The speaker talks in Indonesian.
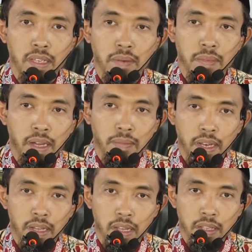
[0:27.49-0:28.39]
yang
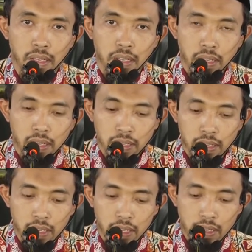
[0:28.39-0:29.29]
mengamalkan
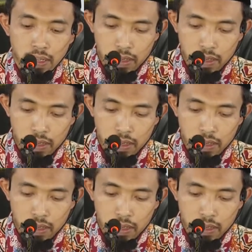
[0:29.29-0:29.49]
isinya.